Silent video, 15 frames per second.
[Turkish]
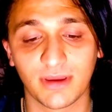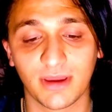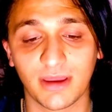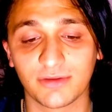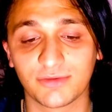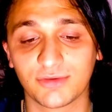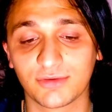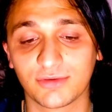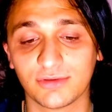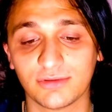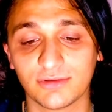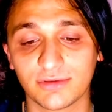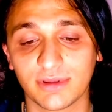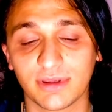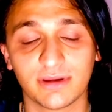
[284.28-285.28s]
Hayat
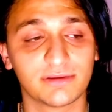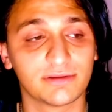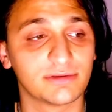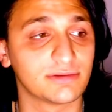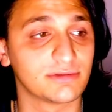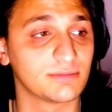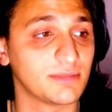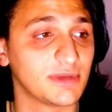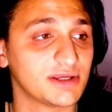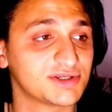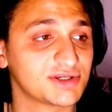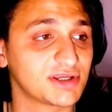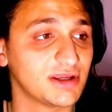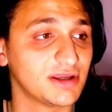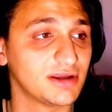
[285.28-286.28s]
okulundan
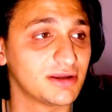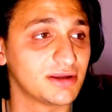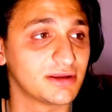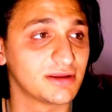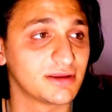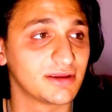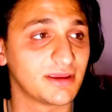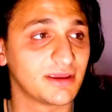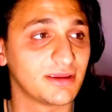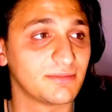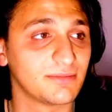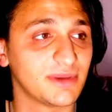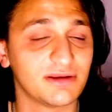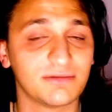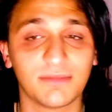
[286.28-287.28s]
başka
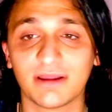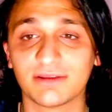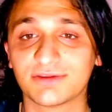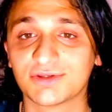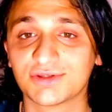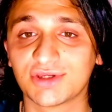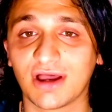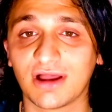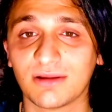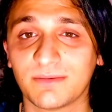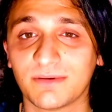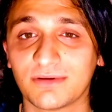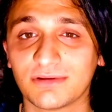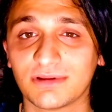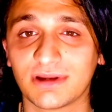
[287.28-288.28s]
beni mantıcı
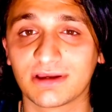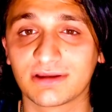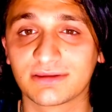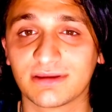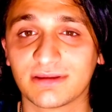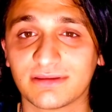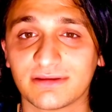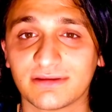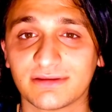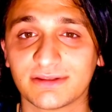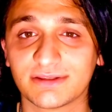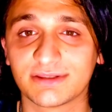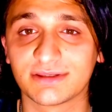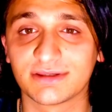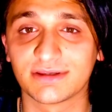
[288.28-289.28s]
Alper olarak
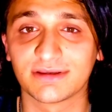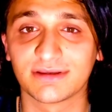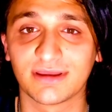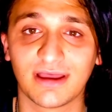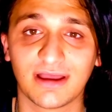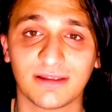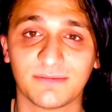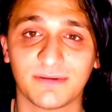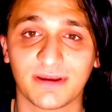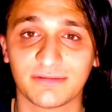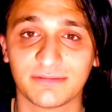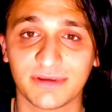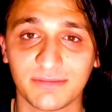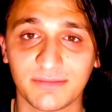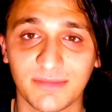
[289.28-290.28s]
tanıdınız.
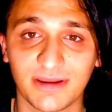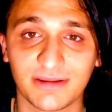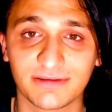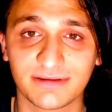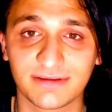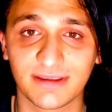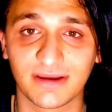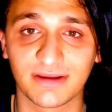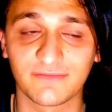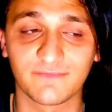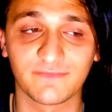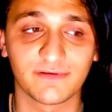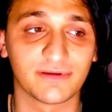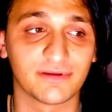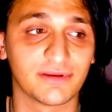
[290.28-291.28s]
Alper Bey'in mantı
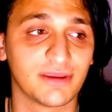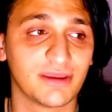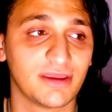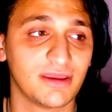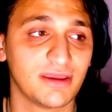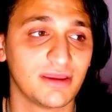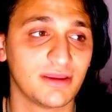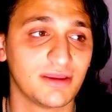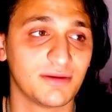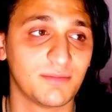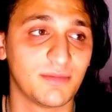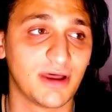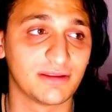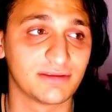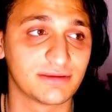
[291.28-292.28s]
tarifi.
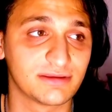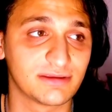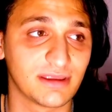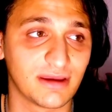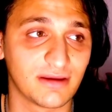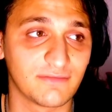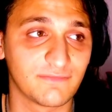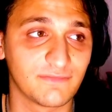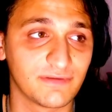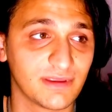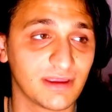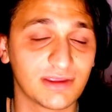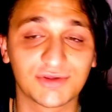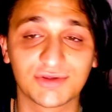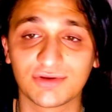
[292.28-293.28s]
Mantı
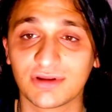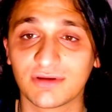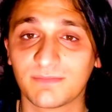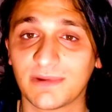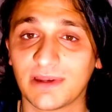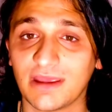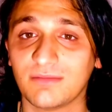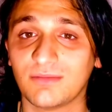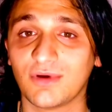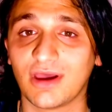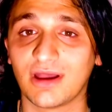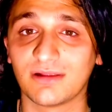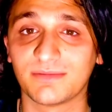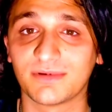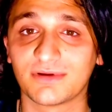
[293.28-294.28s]
tarifinden sonra Playboy
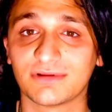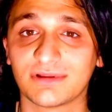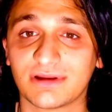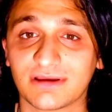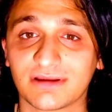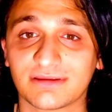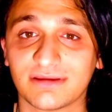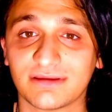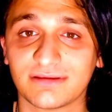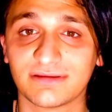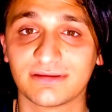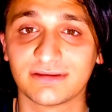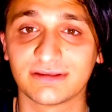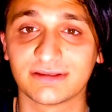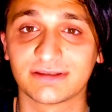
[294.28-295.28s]
Alper olarak
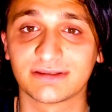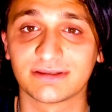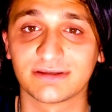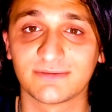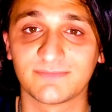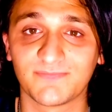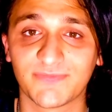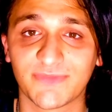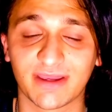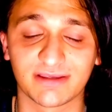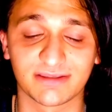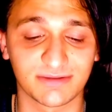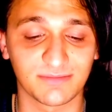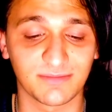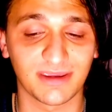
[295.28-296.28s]
tanıdınız.
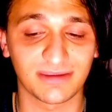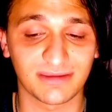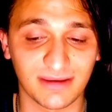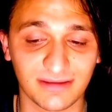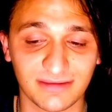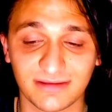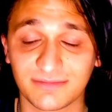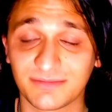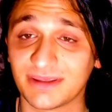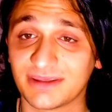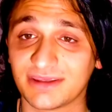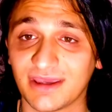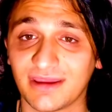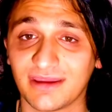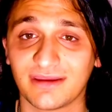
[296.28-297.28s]
Taksim Meydan'da bir
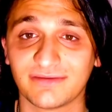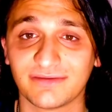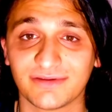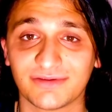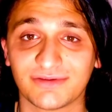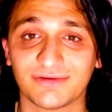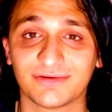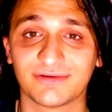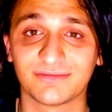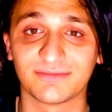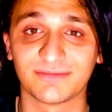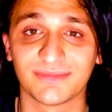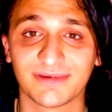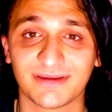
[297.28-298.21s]
hikaye anlatıyorum.